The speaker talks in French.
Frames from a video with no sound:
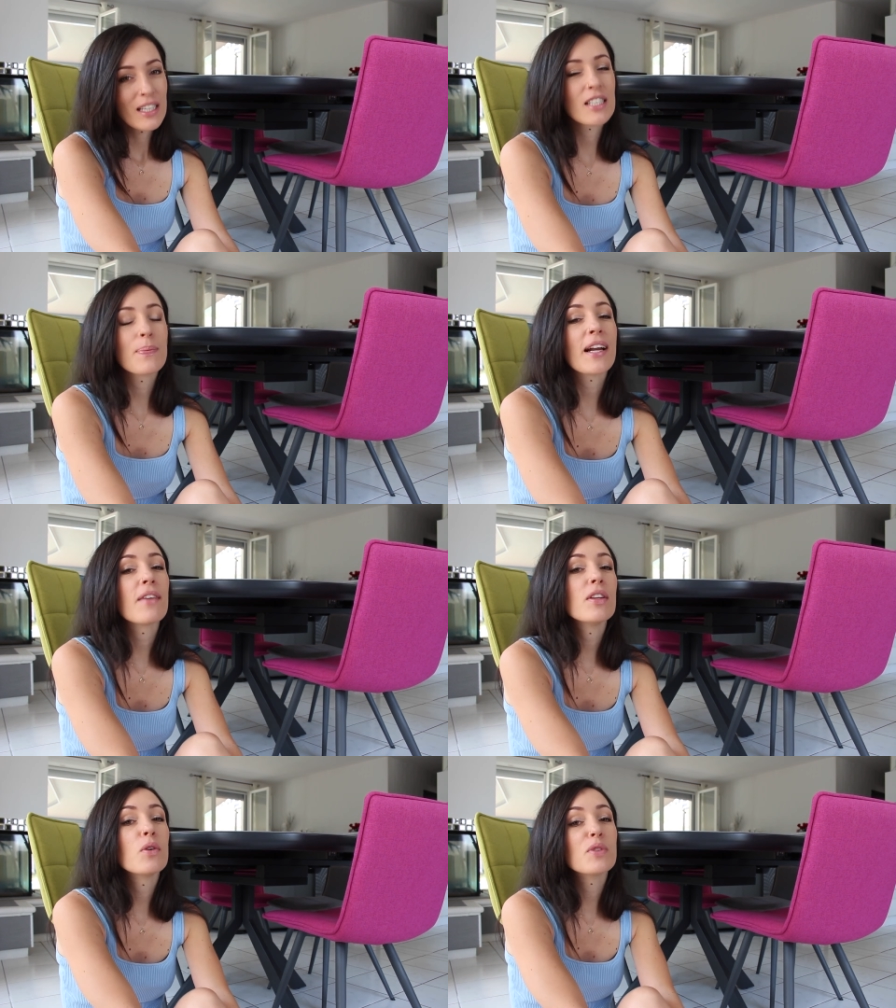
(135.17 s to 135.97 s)
J'espère que
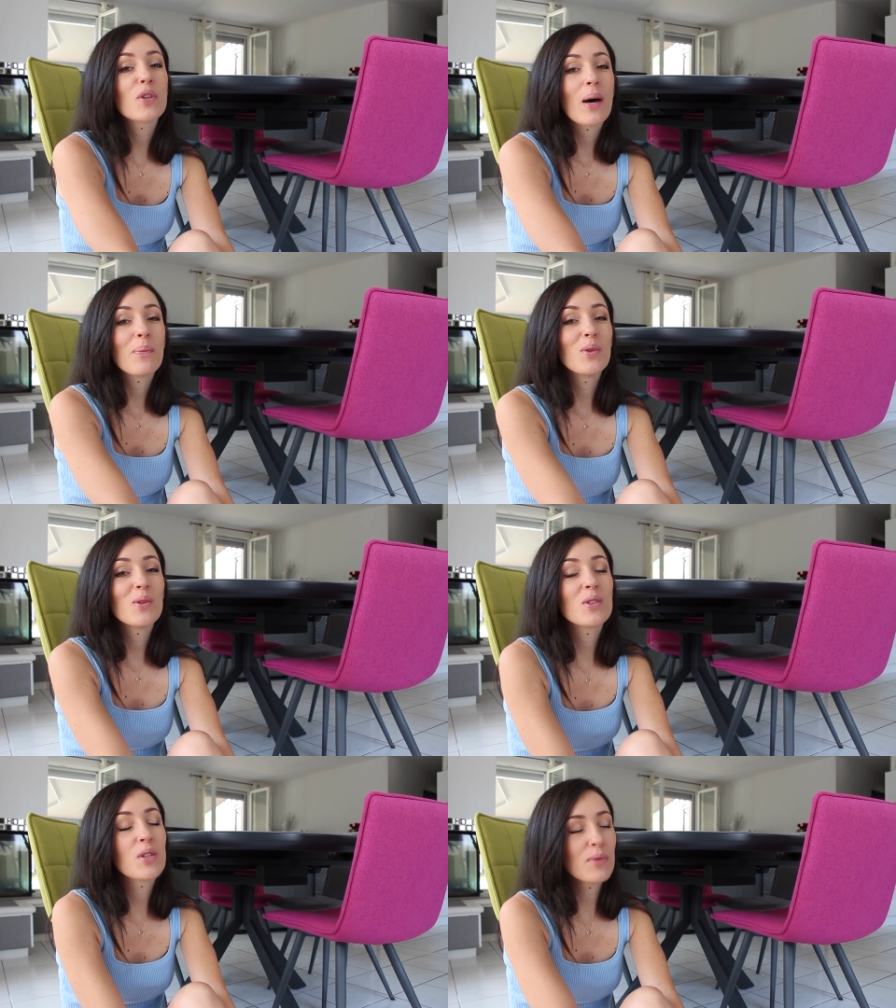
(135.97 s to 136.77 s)
la vidéo vous aura
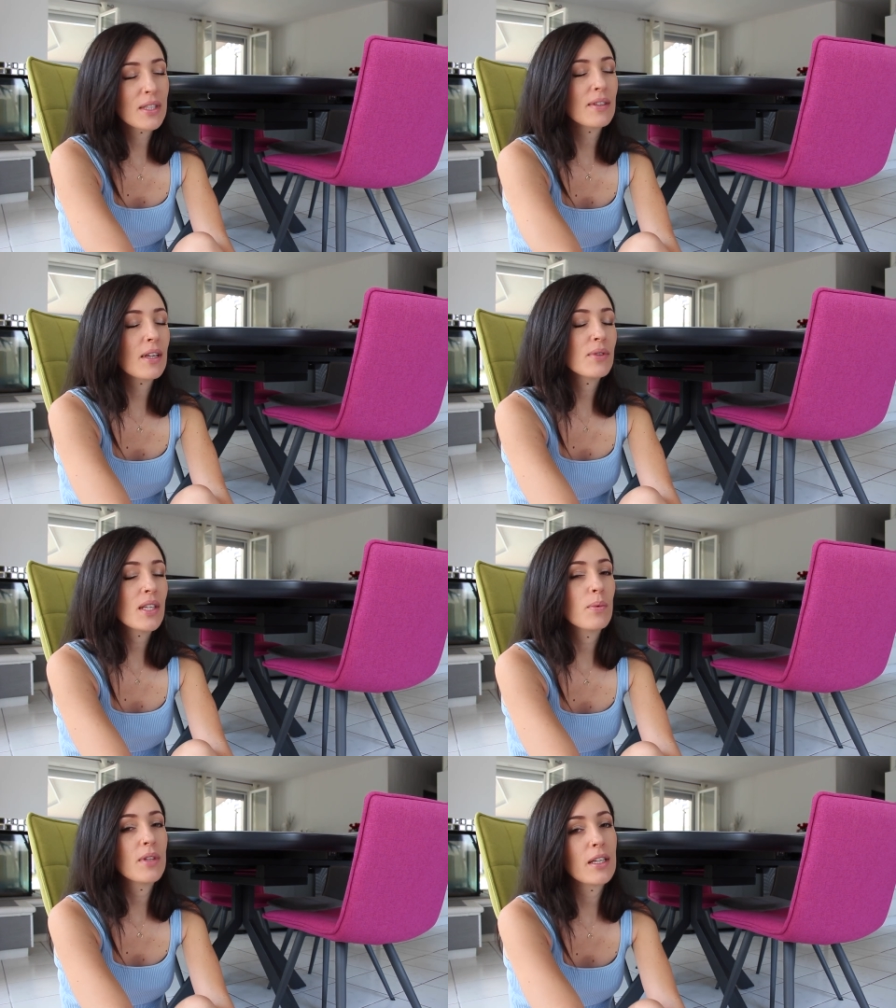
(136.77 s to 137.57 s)
plu. Je vous invite à
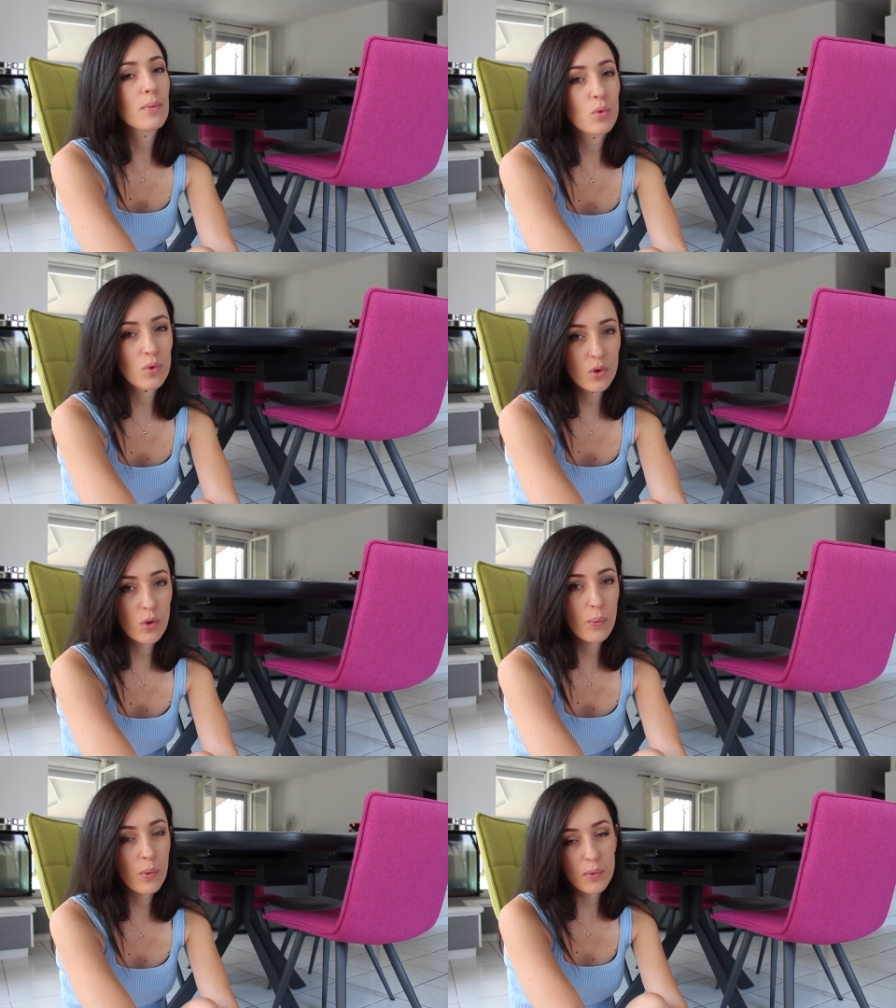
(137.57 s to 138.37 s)
vous abonner comme
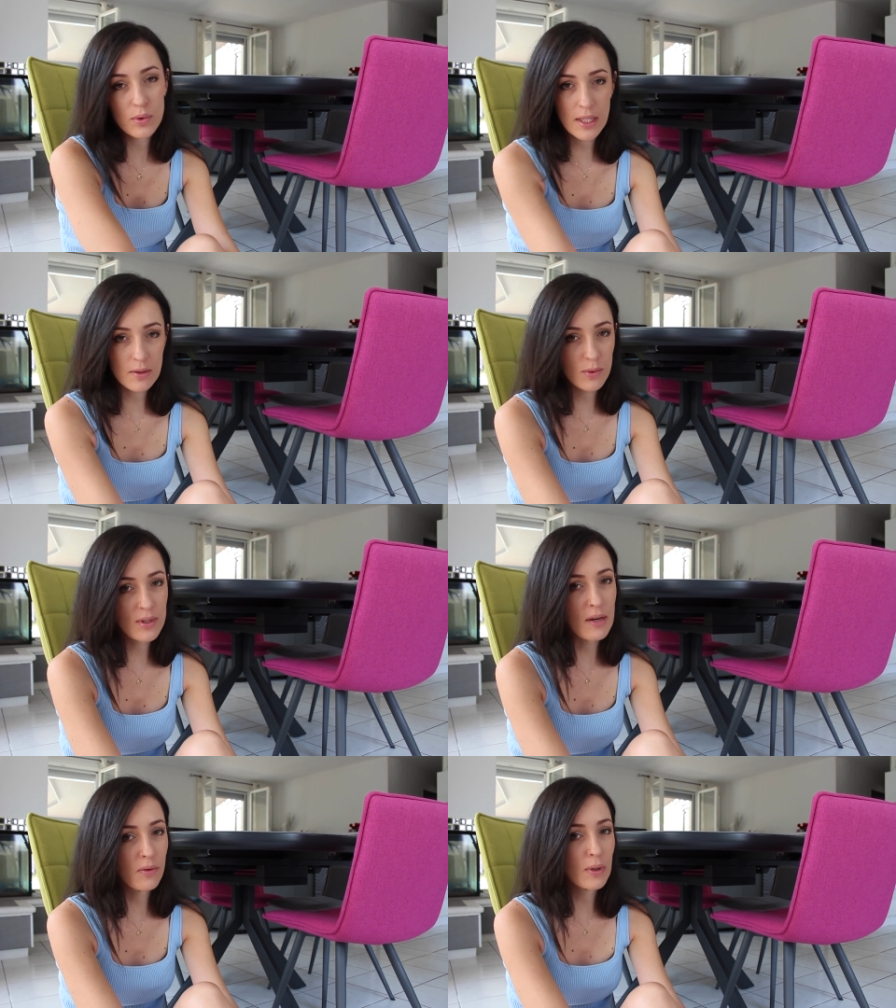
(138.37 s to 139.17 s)
toujours pour plus
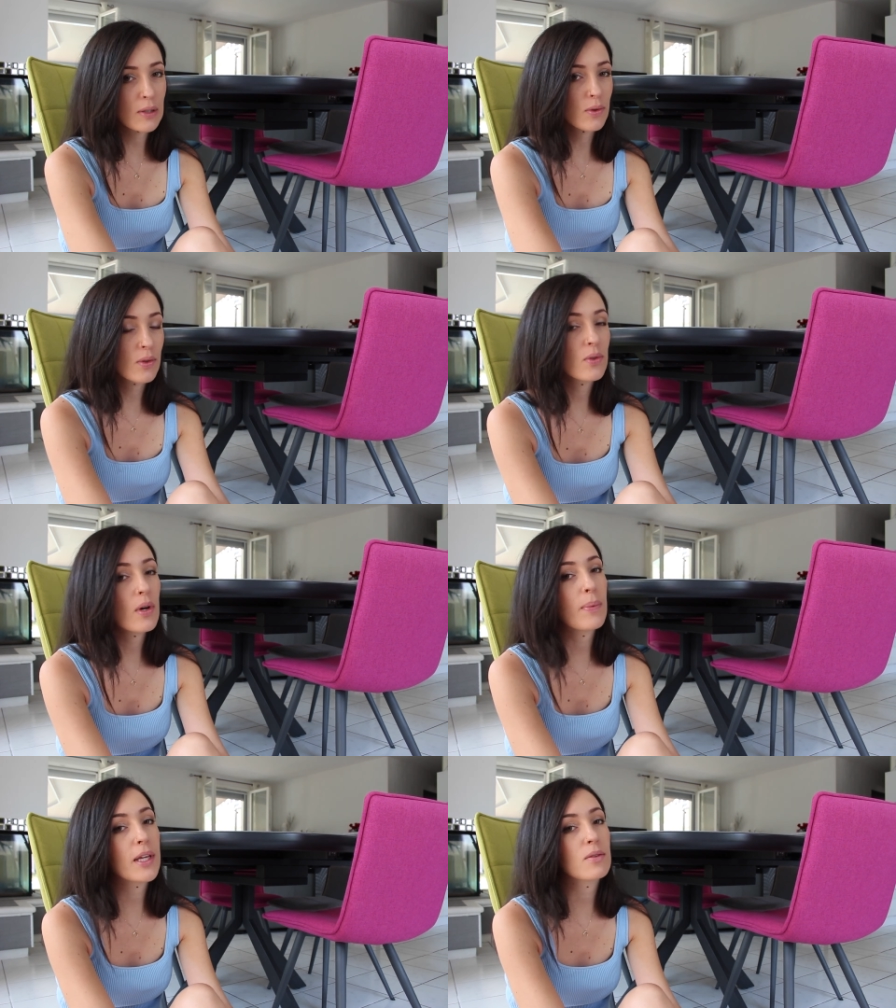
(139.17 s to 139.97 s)
d'astuces, d'infos, réseaux
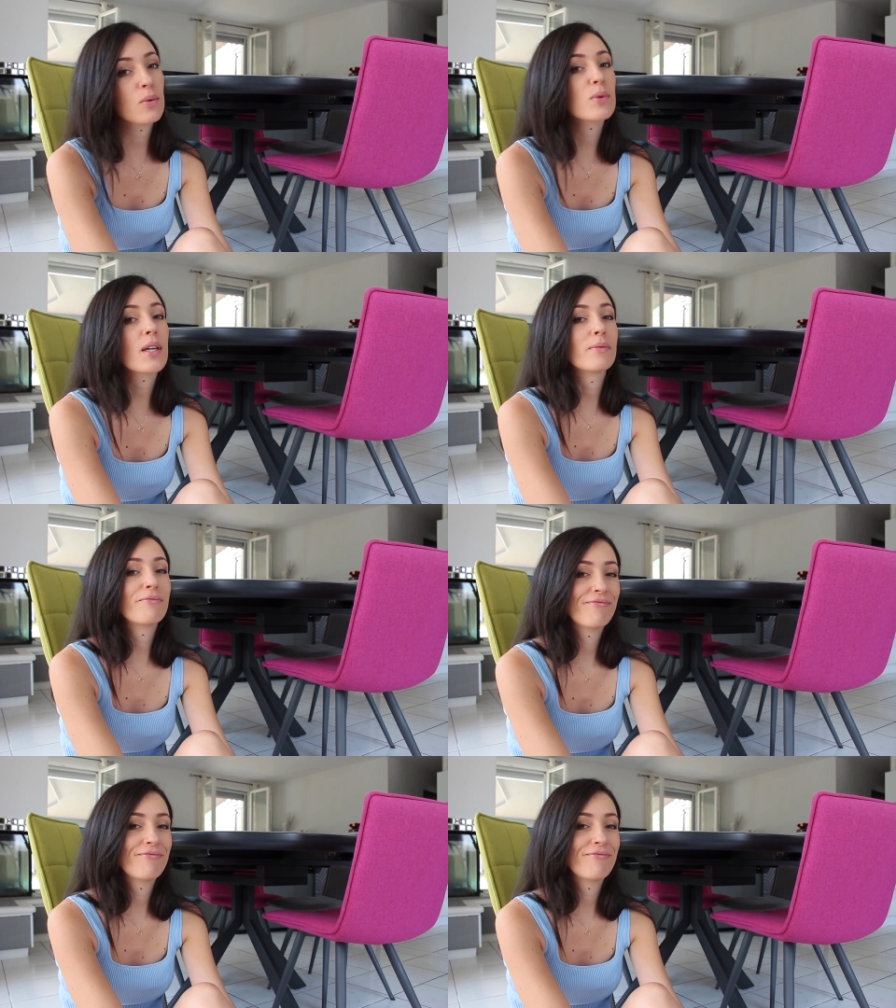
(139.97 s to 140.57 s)
sociaux, applications, tout ça.